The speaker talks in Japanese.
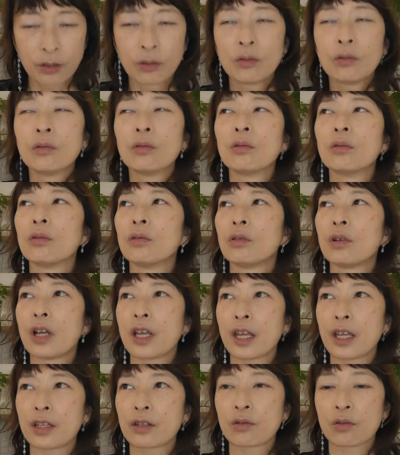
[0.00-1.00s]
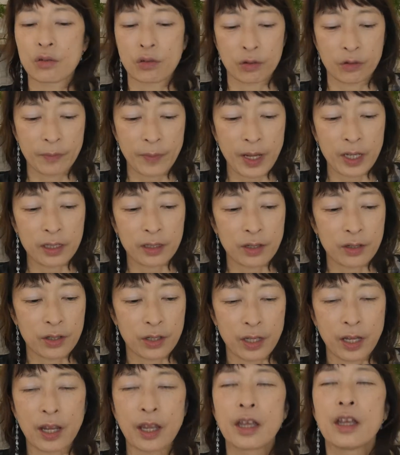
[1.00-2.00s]
を、えーと、する前にで
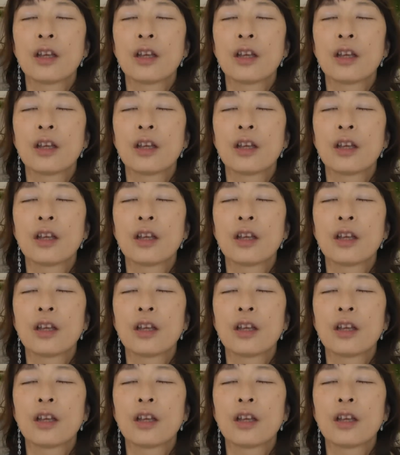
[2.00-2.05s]
すね